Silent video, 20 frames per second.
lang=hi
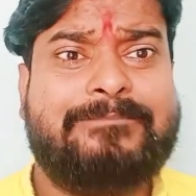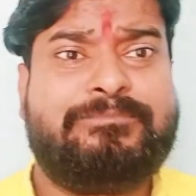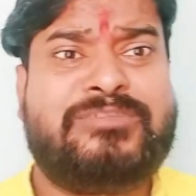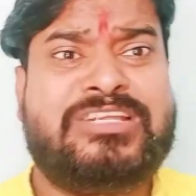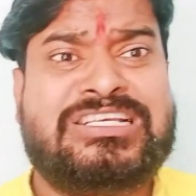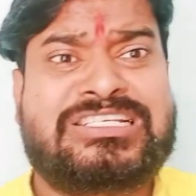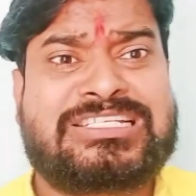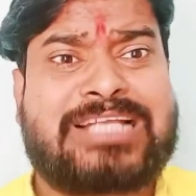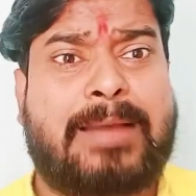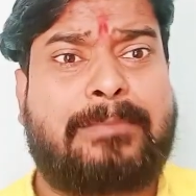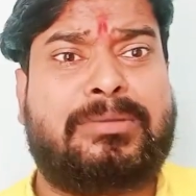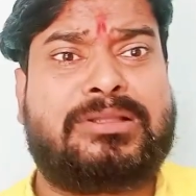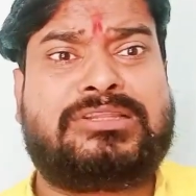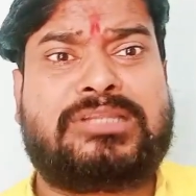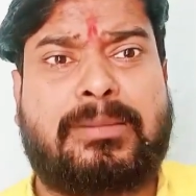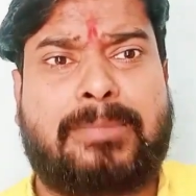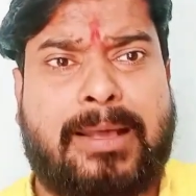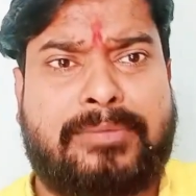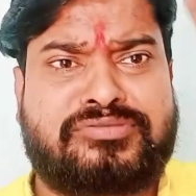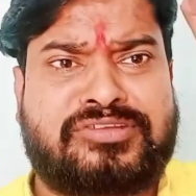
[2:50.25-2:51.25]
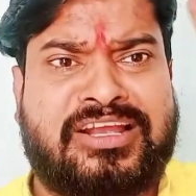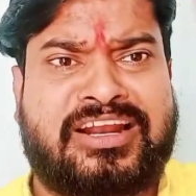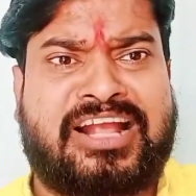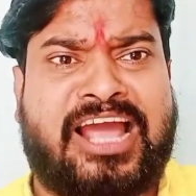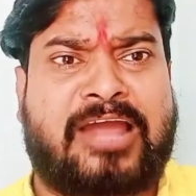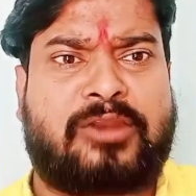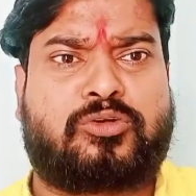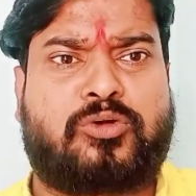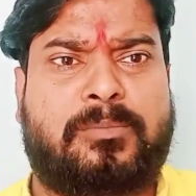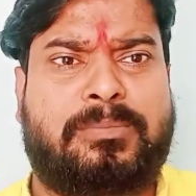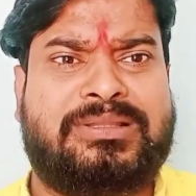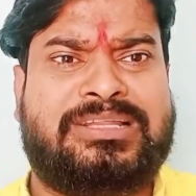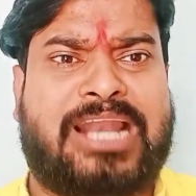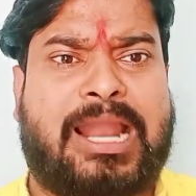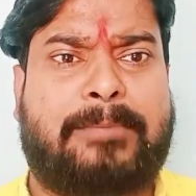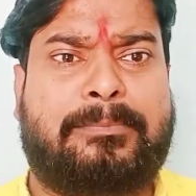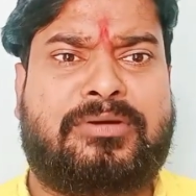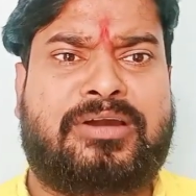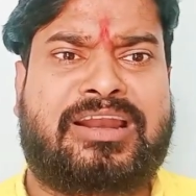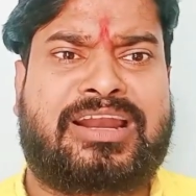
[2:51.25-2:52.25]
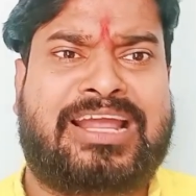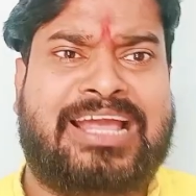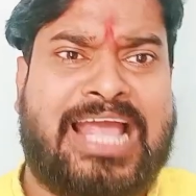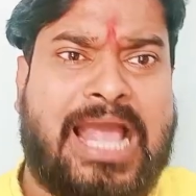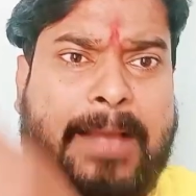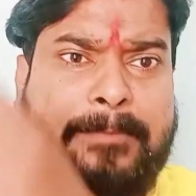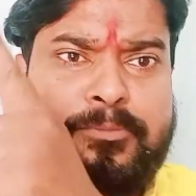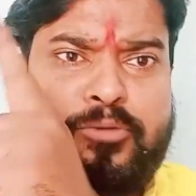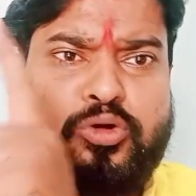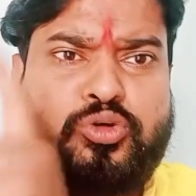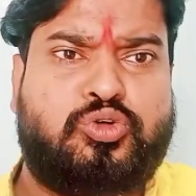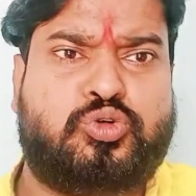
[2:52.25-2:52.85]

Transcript: इसका मतलब आप सरकार को बदनाम कर रहे हैं आपको